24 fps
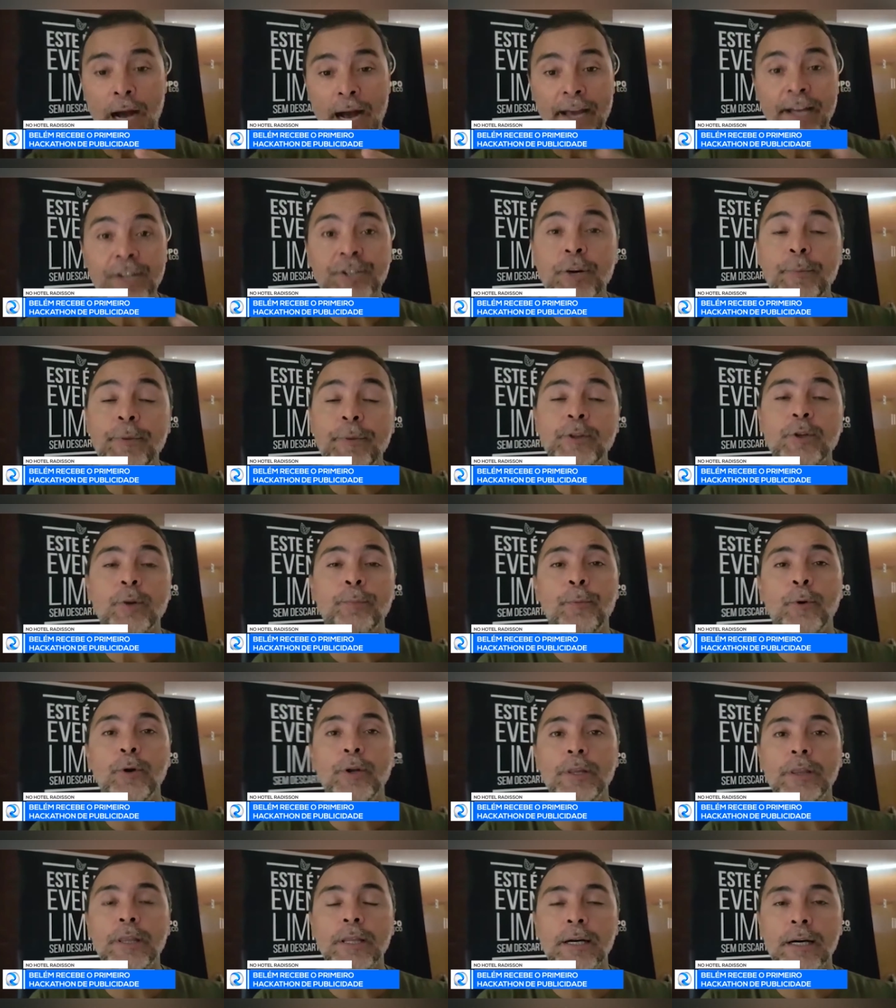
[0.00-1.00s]
A região
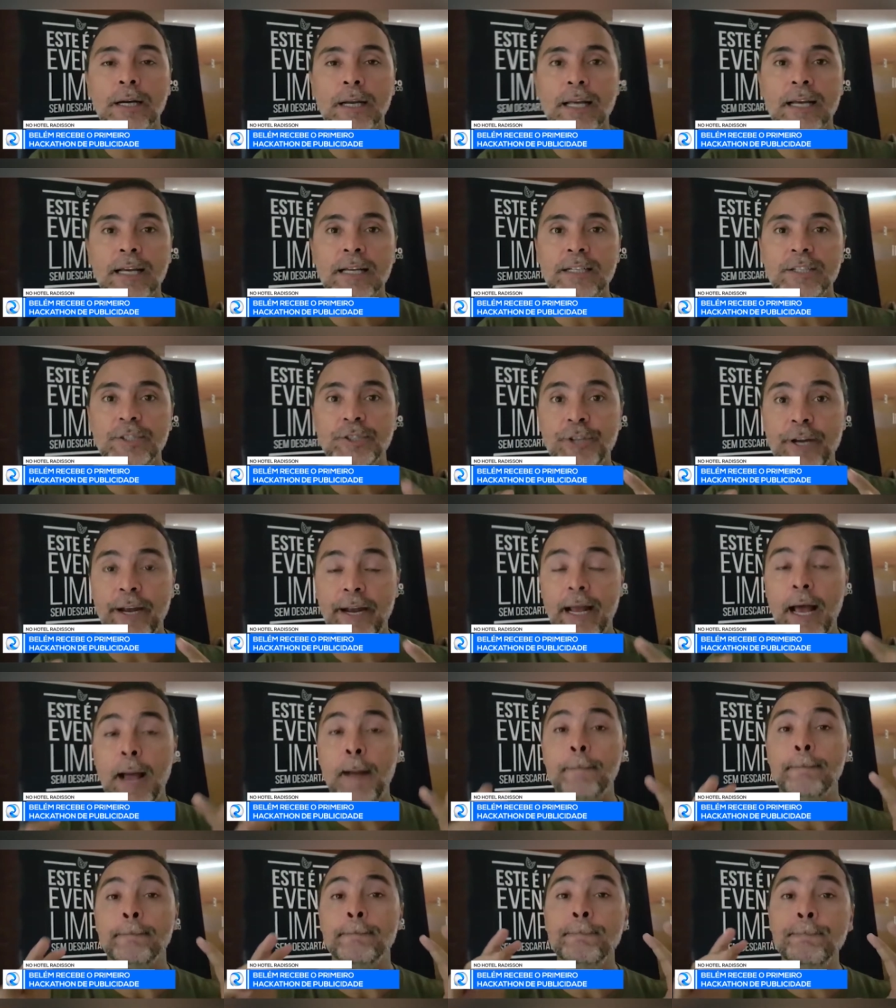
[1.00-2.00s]
metropolitana
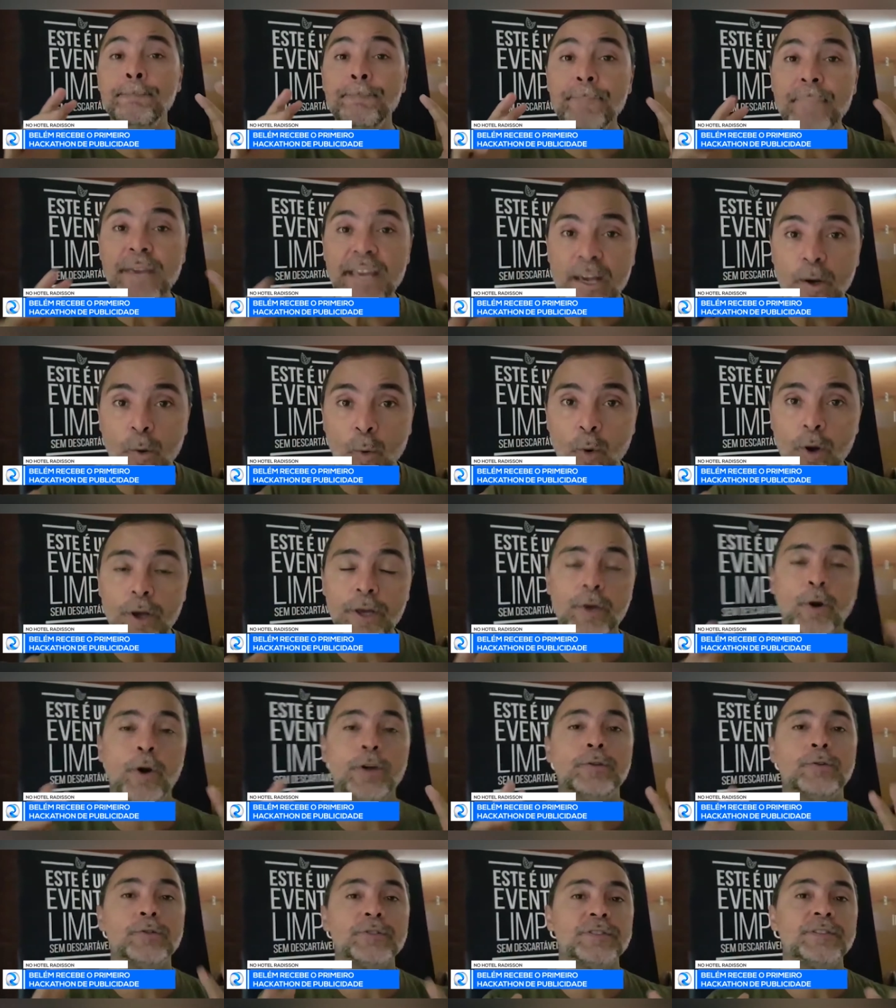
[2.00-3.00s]
gera
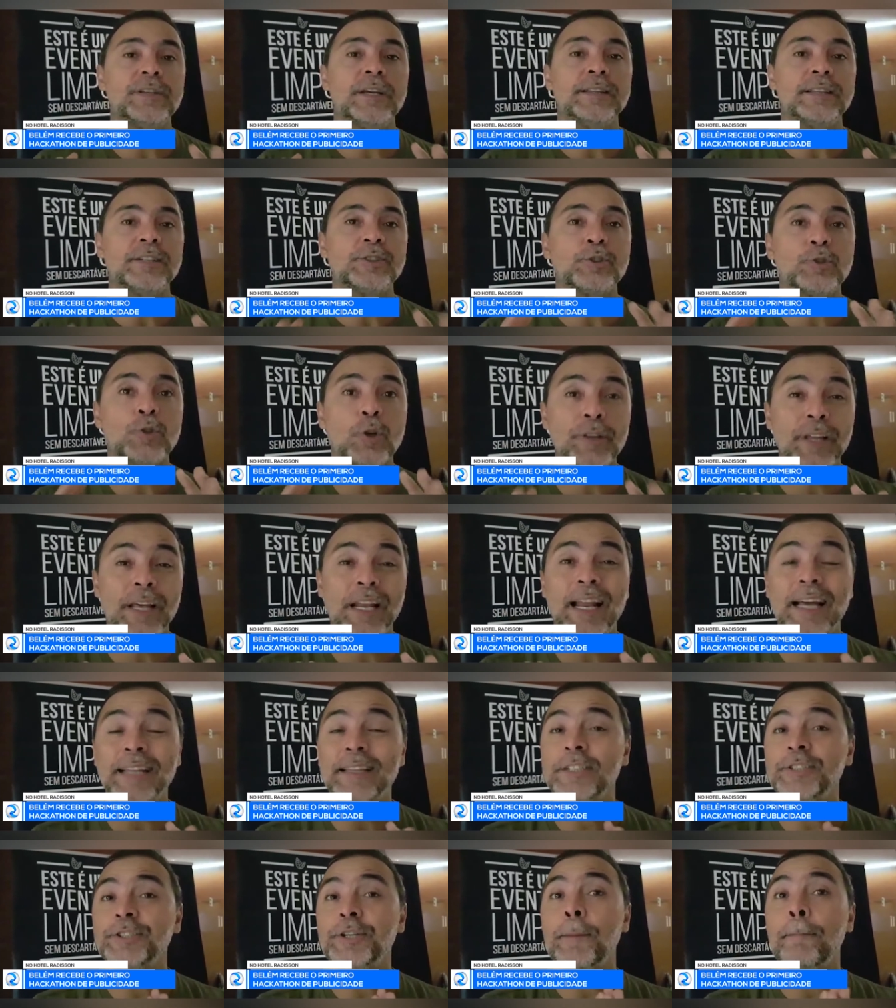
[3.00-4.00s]
1.800
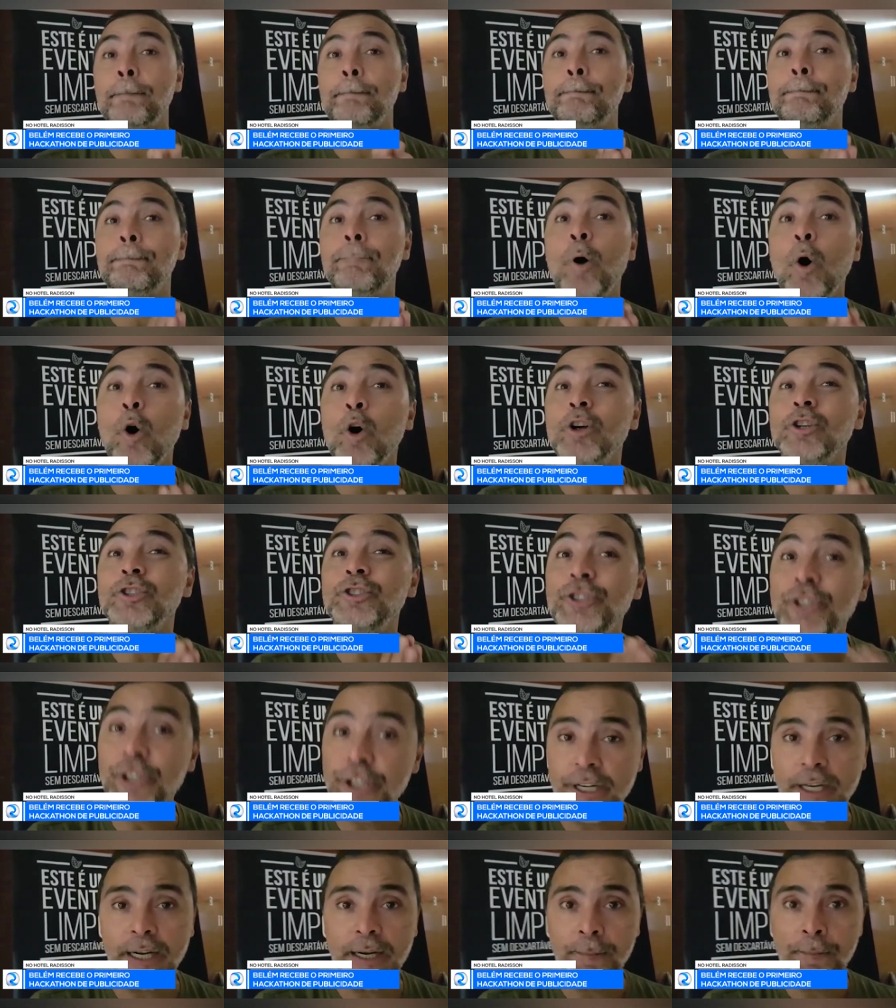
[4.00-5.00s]
toneladas por
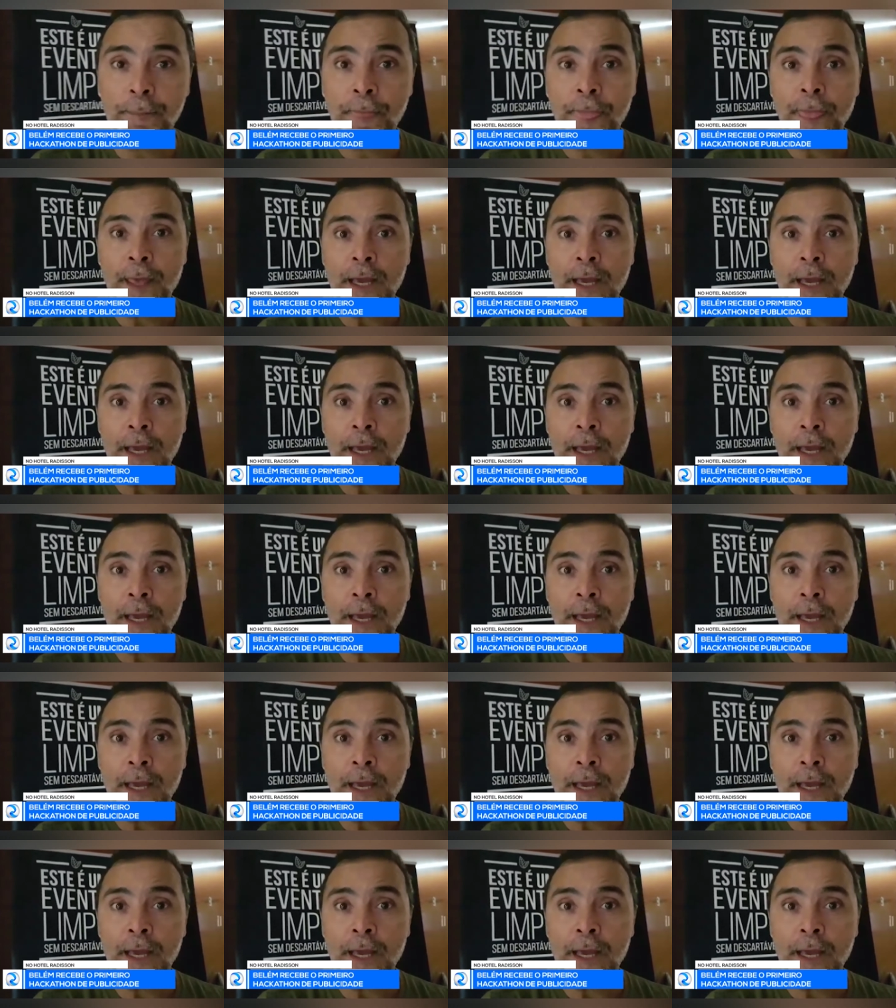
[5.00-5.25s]
dia